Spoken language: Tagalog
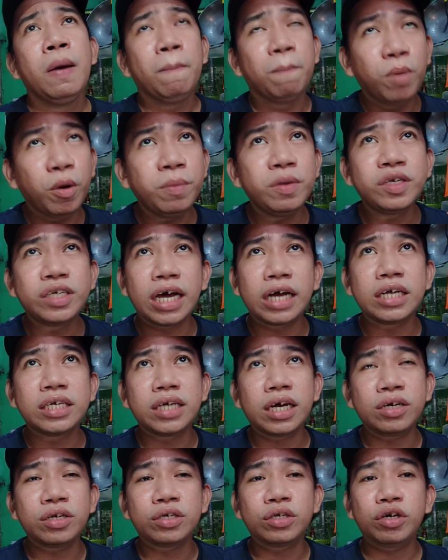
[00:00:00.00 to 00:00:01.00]
boom yung
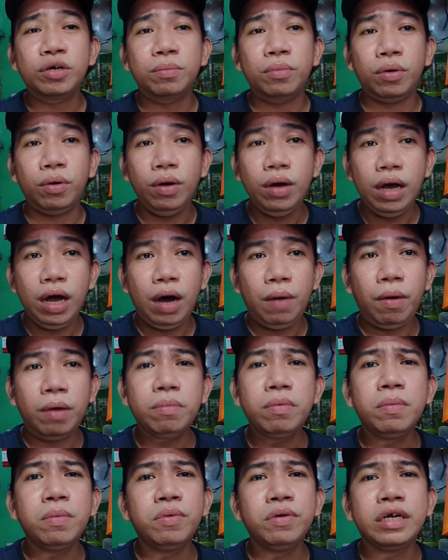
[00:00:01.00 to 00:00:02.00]
sari-sari store mo, wag
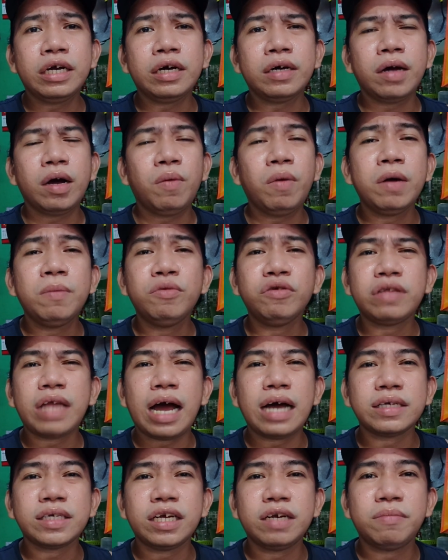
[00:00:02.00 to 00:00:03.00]
mo munang wag mo
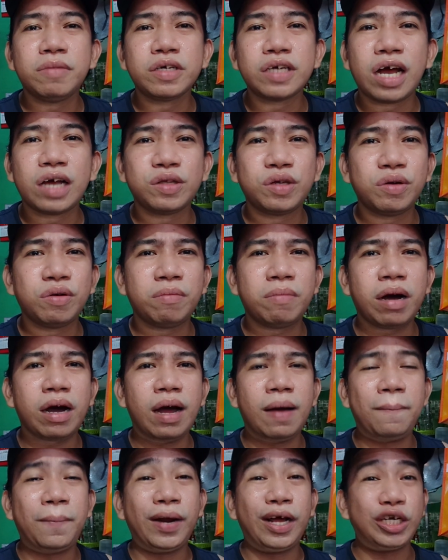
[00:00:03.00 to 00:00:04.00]
taasan masyado yung
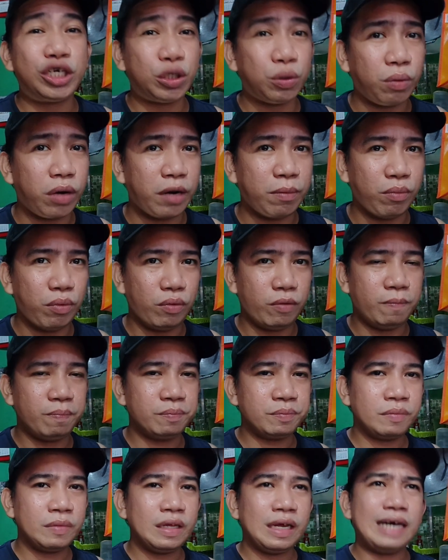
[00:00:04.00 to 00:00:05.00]
mga presyuan mo.
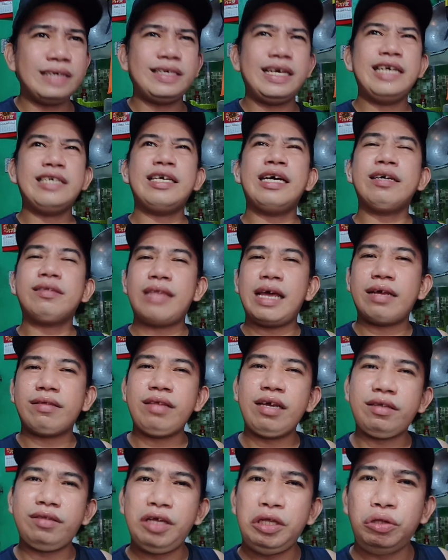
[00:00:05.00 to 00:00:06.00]
Kasi isang
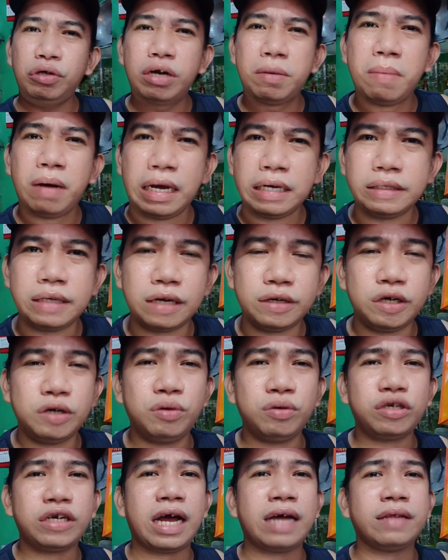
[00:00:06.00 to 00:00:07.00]
technique din to ng isang
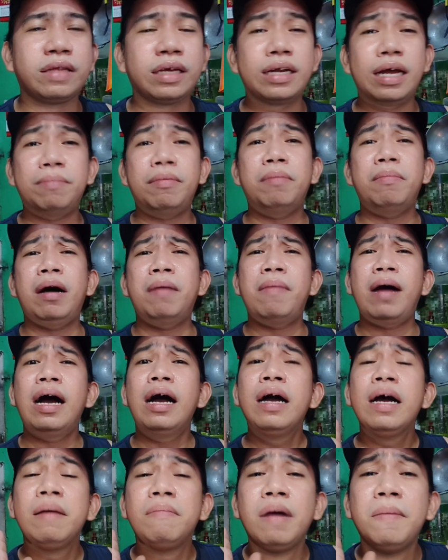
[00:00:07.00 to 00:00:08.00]
negosyante na mababa
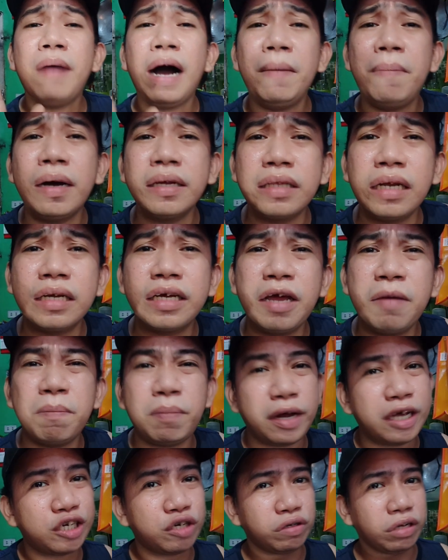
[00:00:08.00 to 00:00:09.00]
mababa talaga yung
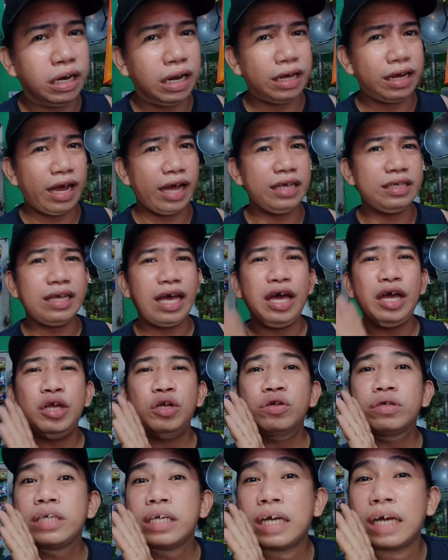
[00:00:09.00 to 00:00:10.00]
presyo nila, guys.
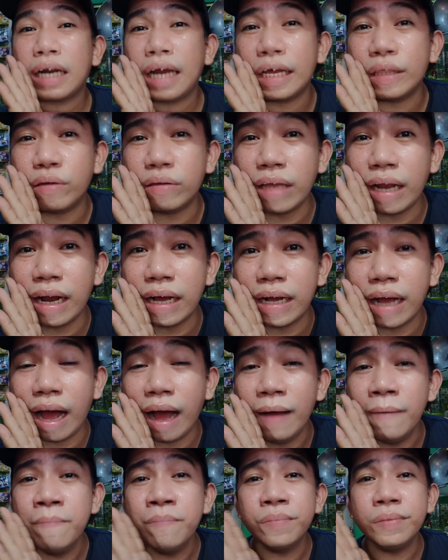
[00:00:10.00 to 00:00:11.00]
Ayun yung sikreto talaga
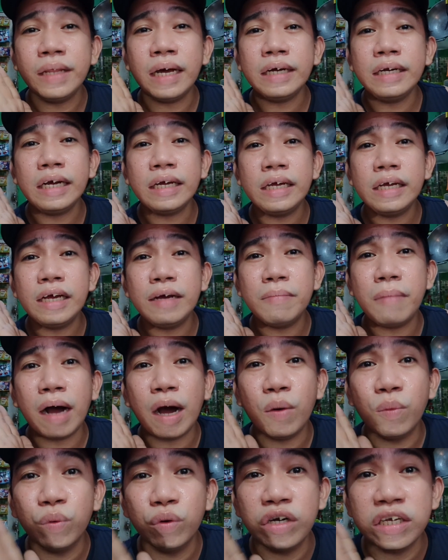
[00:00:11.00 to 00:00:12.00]
ng nagiging
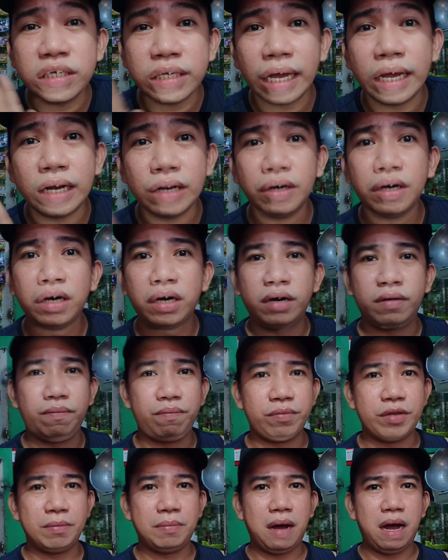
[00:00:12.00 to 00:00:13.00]
mga wholesaler,
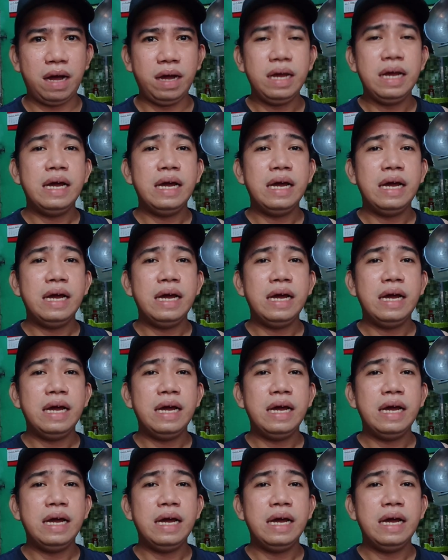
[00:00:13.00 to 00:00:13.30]
'di ba?